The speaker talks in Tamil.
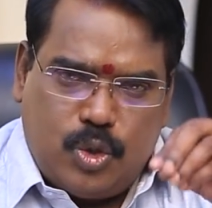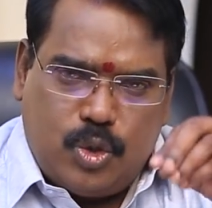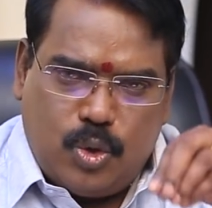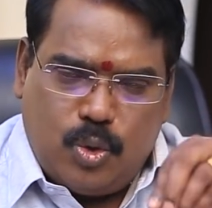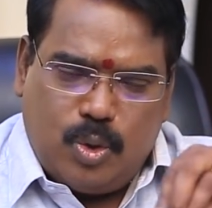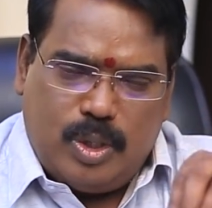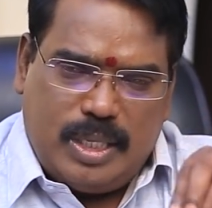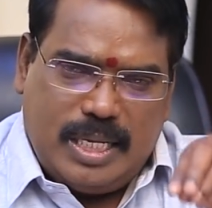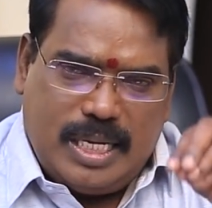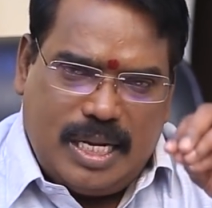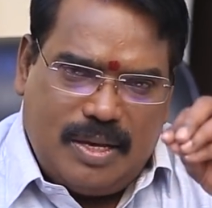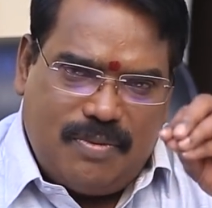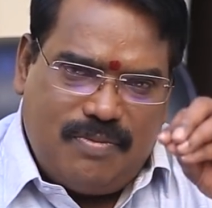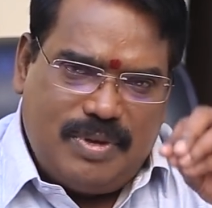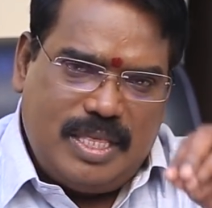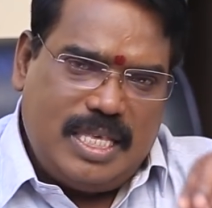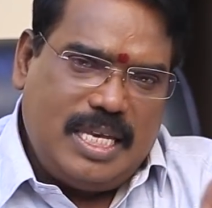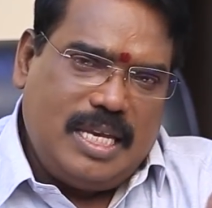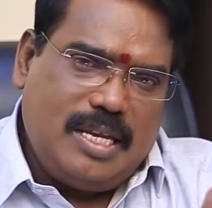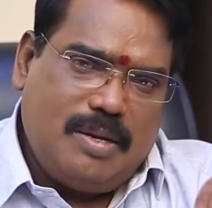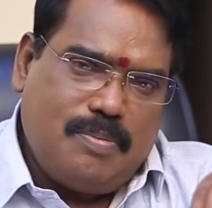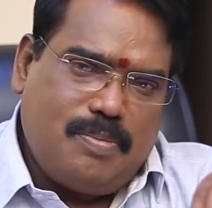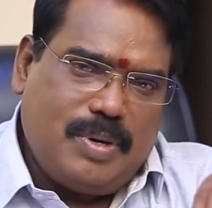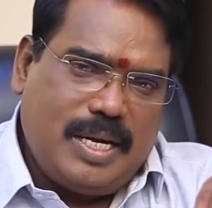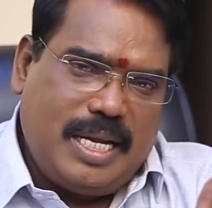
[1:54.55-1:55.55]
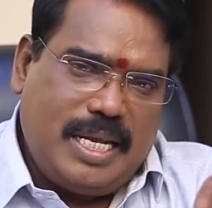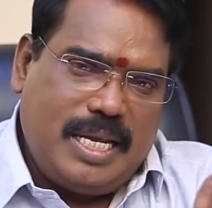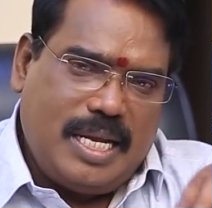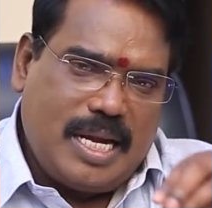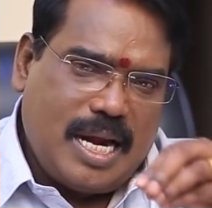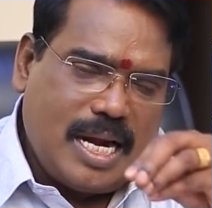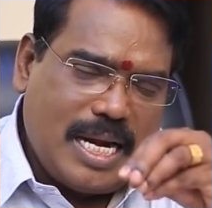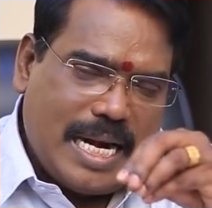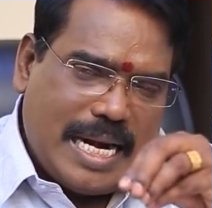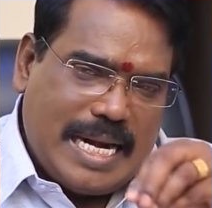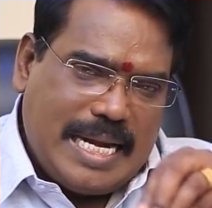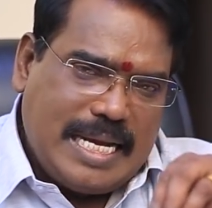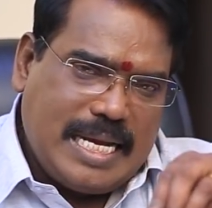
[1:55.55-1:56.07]
ஜோதிட விதியின்படி
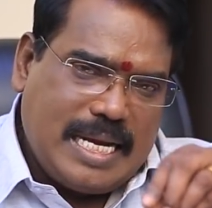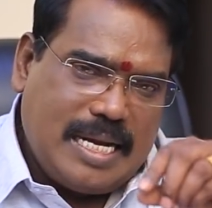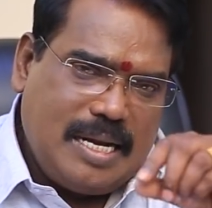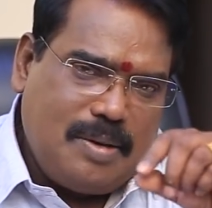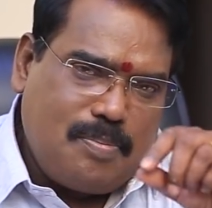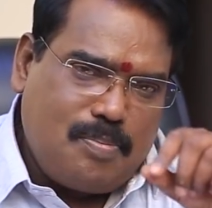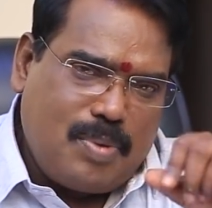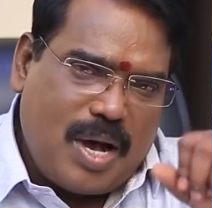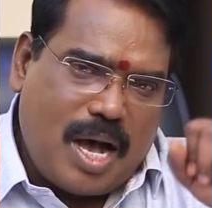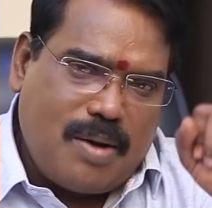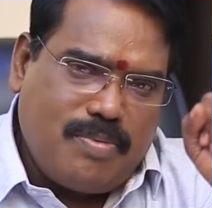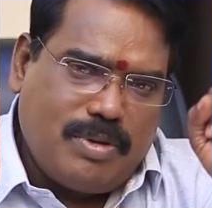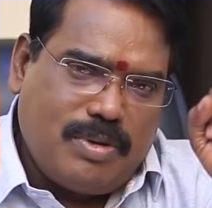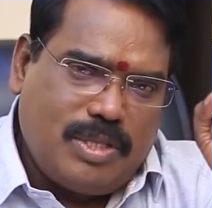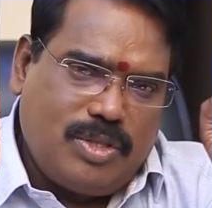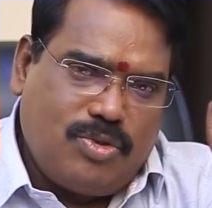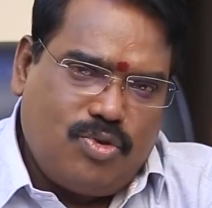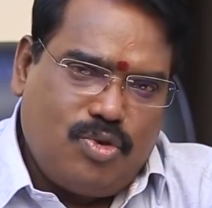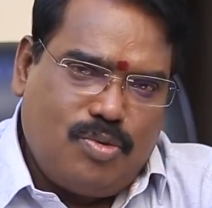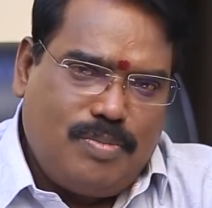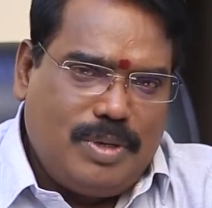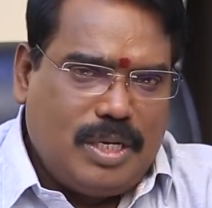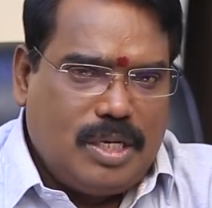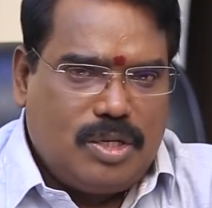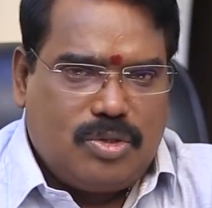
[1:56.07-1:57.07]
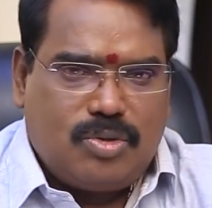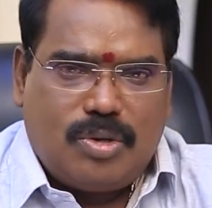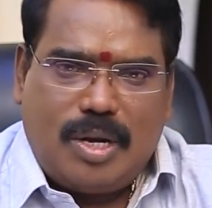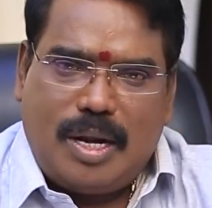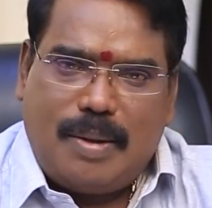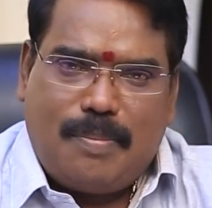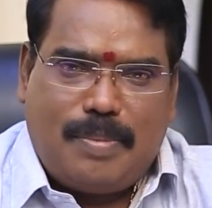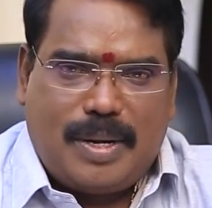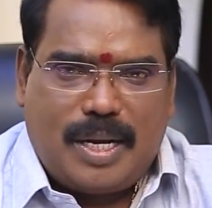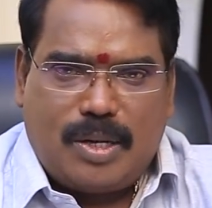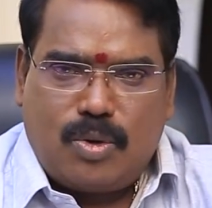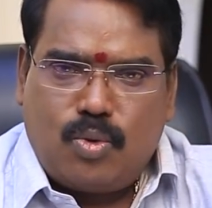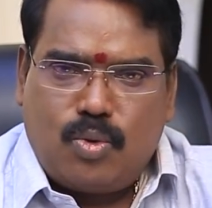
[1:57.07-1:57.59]
நான் அடிக்கடி பாபத்துவம் என்று
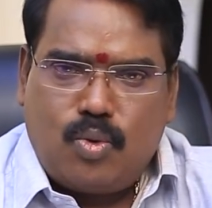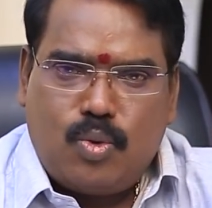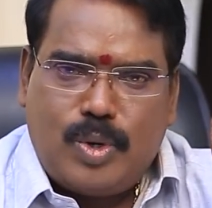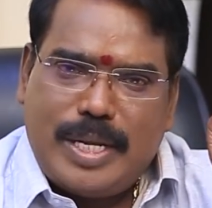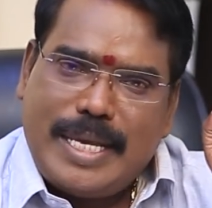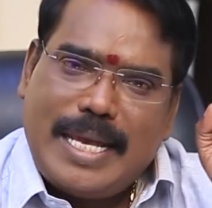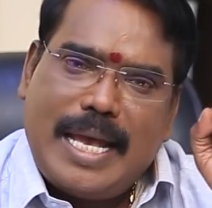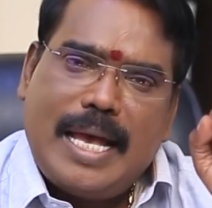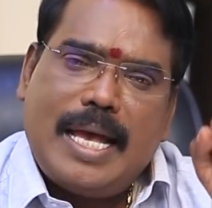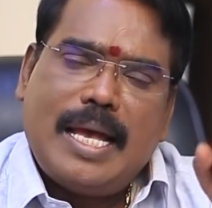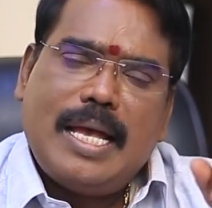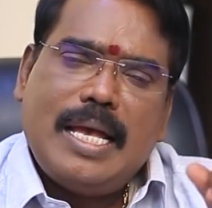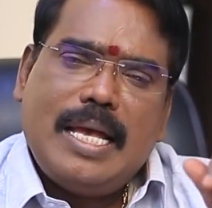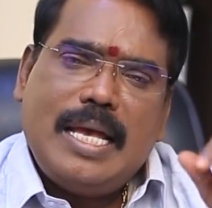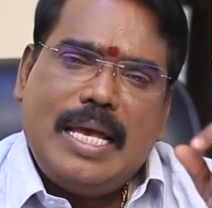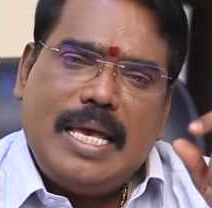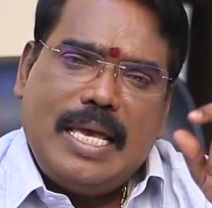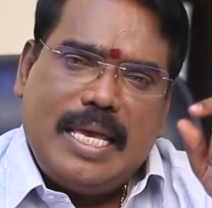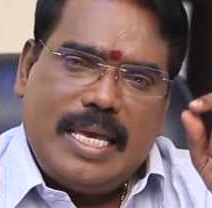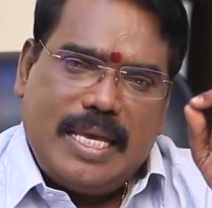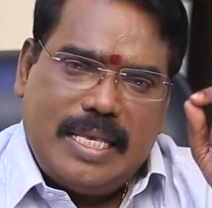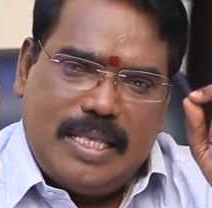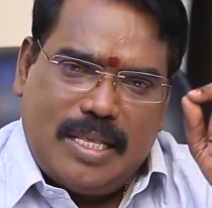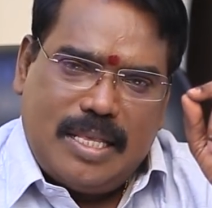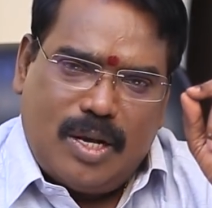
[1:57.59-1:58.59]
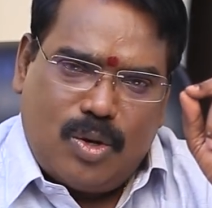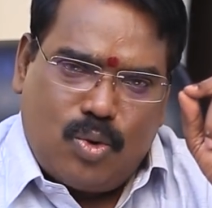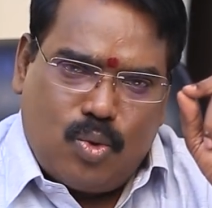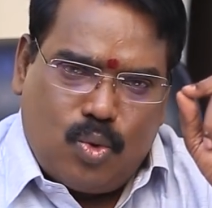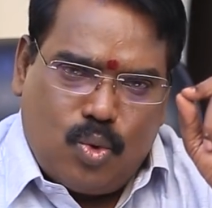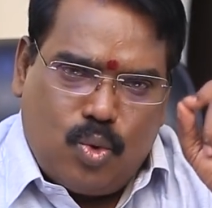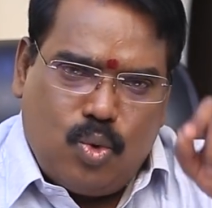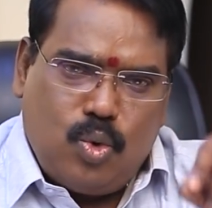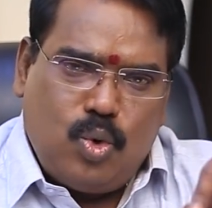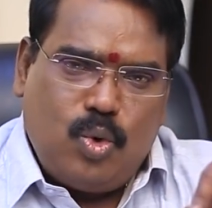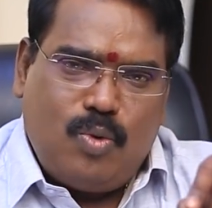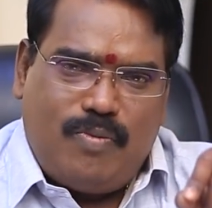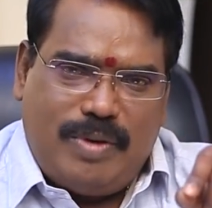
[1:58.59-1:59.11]
சொல்லப்படக்கூடிய இந்த
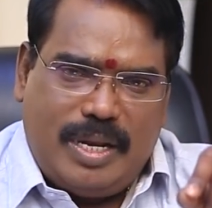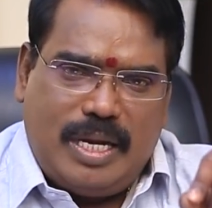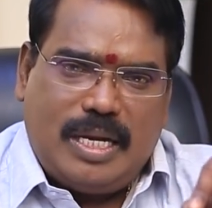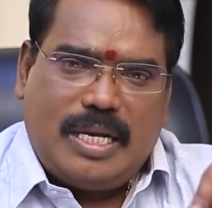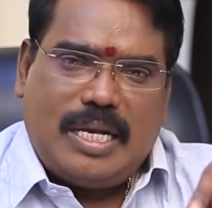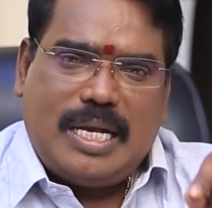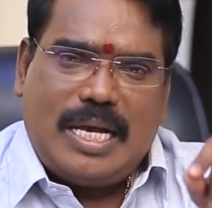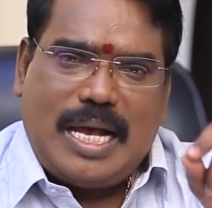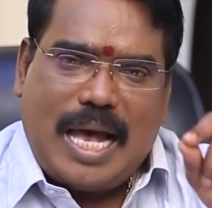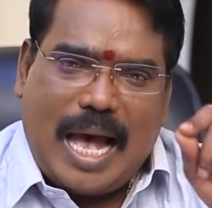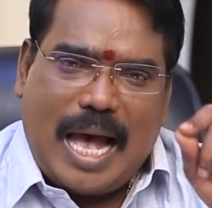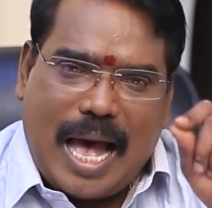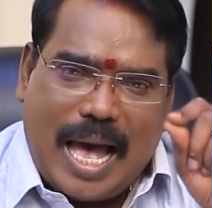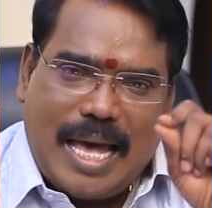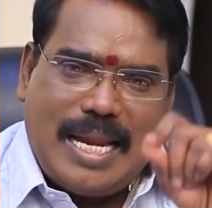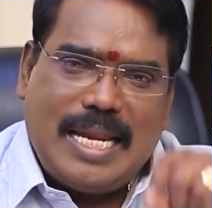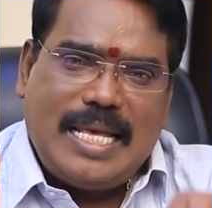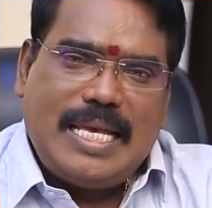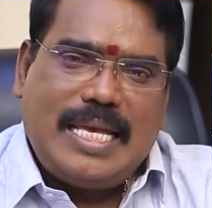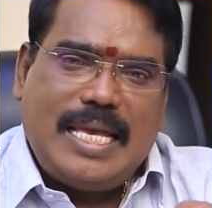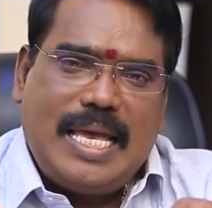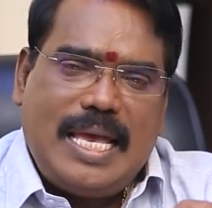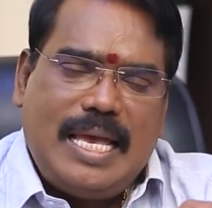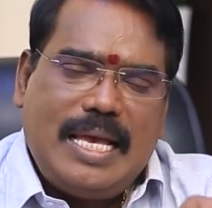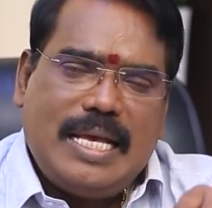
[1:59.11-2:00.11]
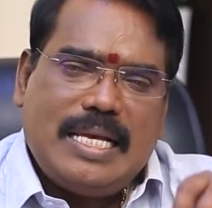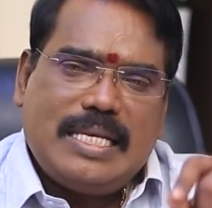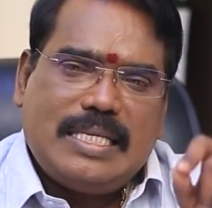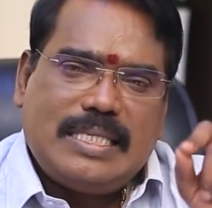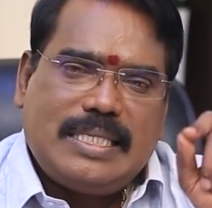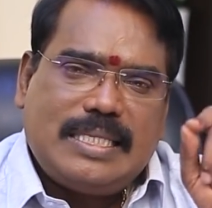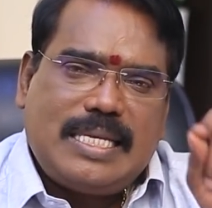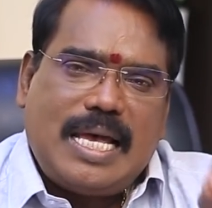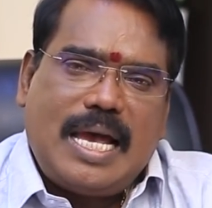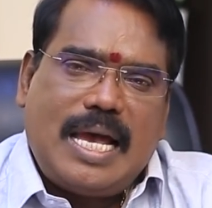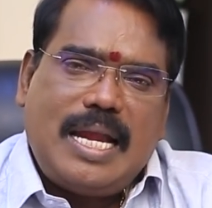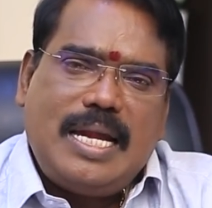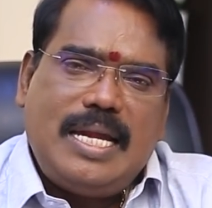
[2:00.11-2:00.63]
குருவிற்கு அருகே
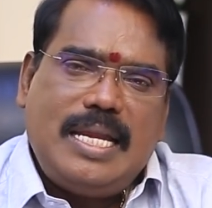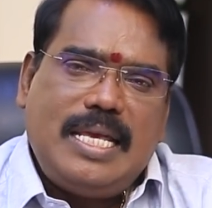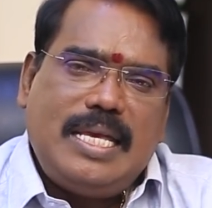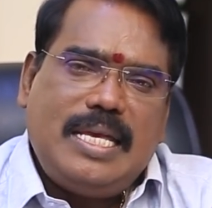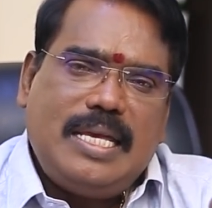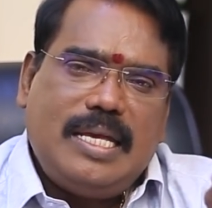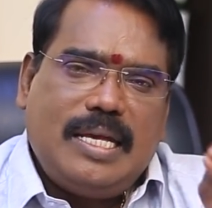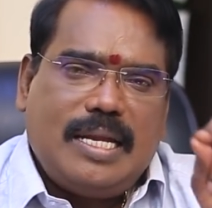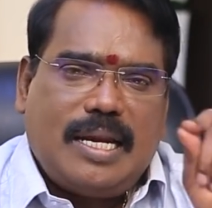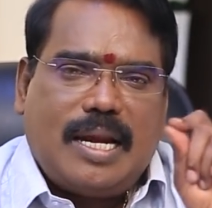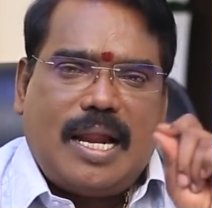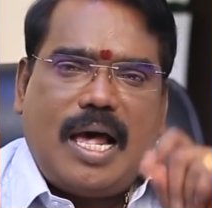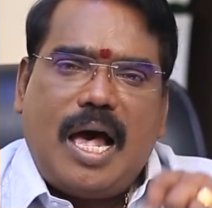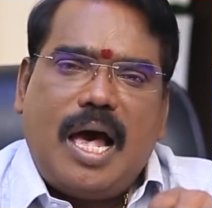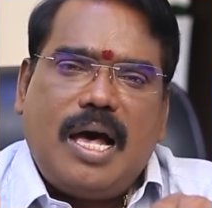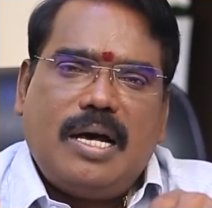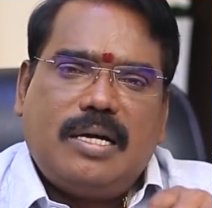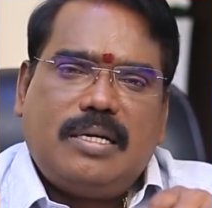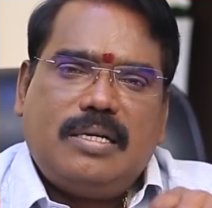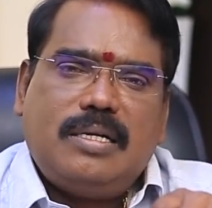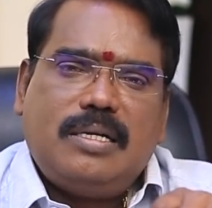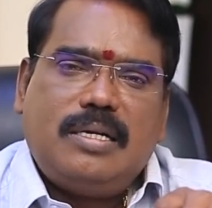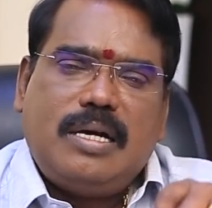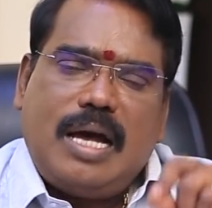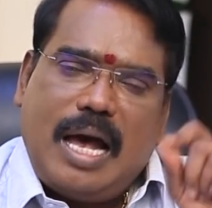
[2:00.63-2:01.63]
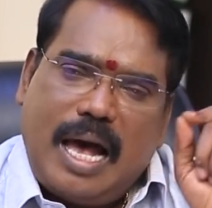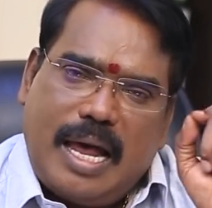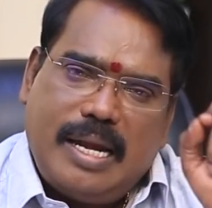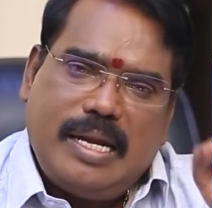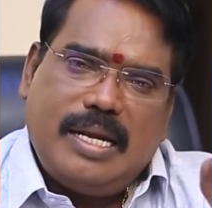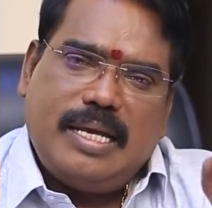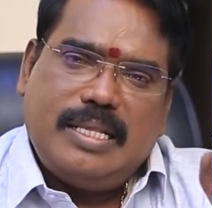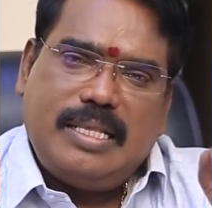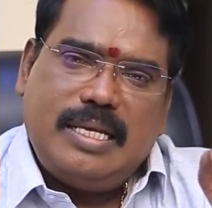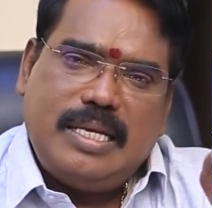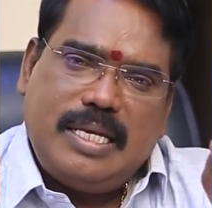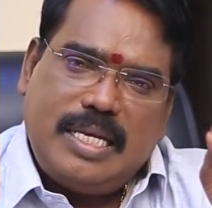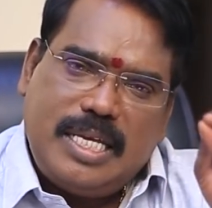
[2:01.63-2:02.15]
சனி ராகு
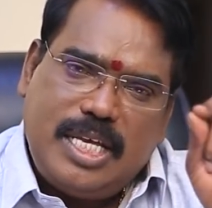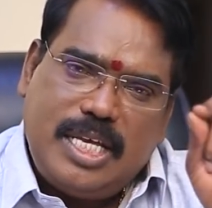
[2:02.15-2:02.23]
அல்லது